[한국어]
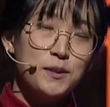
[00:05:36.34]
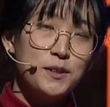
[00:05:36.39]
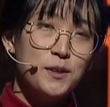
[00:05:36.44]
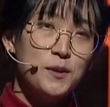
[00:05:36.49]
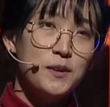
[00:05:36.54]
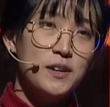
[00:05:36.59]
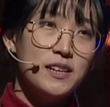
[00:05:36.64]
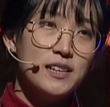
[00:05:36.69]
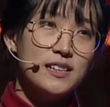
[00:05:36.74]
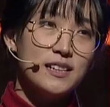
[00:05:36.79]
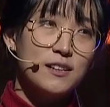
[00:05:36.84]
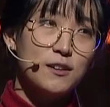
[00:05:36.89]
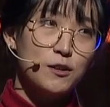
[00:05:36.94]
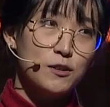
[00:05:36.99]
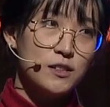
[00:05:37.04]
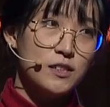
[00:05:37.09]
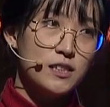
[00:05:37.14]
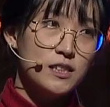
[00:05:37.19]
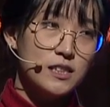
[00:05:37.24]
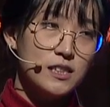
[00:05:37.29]
필요한
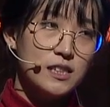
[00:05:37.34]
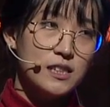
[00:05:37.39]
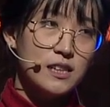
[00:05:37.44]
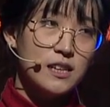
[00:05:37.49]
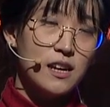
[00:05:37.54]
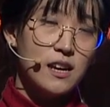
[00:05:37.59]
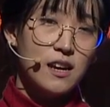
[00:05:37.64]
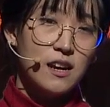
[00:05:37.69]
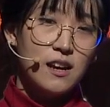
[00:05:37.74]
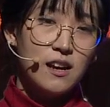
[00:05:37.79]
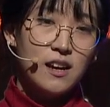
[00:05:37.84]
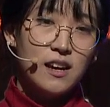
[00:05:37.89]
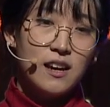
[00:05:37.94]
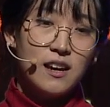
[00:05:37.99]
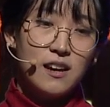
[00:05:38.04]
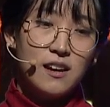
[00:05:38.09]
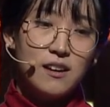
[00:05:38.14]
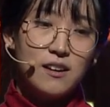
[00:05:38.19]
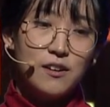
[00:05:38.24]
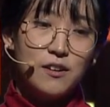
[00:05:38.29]
것은
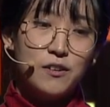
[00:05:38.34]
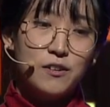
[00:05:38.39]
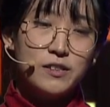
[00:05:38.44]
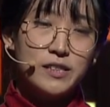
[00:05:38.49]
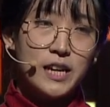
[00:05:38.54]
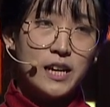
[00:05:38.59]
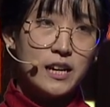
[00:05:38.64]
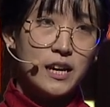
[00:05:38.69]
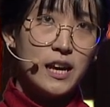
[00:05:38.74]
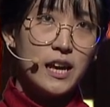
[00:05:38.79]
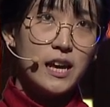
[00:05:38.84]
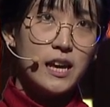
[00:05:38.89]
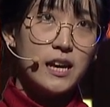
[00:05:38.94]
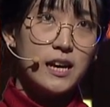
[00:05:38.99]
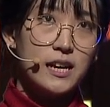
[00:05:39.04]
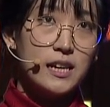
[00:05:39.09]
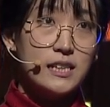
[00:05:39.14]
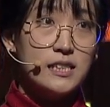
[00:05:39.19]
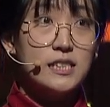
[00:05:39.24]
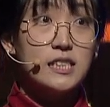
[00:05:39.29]
어,
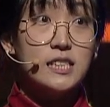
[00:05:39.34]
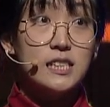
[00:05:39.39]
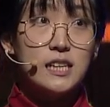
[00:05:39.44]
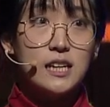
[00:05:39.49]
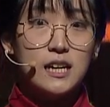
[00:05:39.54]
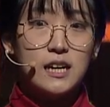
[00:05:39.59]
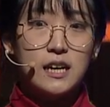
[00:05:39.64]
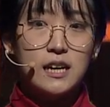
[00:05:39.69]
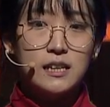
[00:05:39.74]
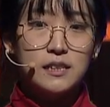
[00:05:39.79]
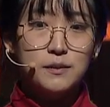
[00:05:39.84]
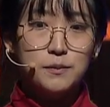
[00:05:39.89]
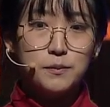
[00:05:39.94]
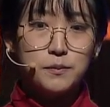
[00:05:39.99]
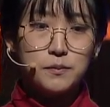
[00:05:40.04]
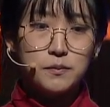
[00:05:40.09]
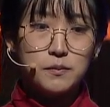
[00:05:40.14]
장애가 있으니까